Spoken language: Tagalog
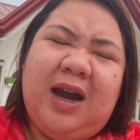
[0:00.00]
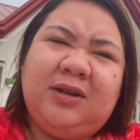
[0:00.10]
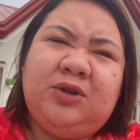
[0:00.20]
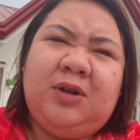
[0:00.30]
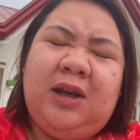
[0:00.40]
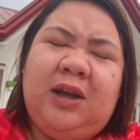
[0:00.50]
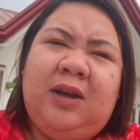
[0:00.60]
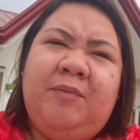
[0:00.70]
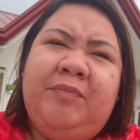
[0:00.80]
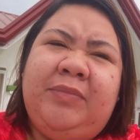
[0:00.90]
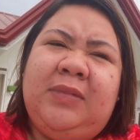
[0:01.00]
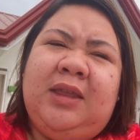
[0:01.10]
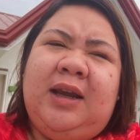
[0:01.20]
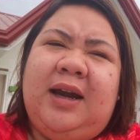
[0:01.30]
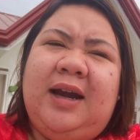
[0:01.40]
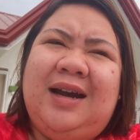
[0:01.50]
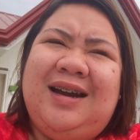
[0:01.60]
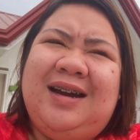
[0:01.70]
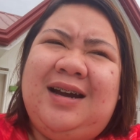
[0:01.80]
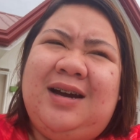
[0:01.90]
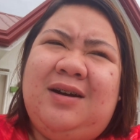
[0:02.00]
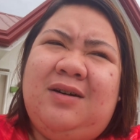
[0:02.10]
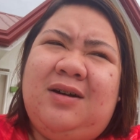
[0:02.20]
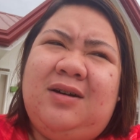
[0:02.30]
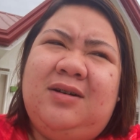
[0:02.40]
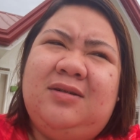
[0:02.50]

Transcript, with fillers: actually, Uh,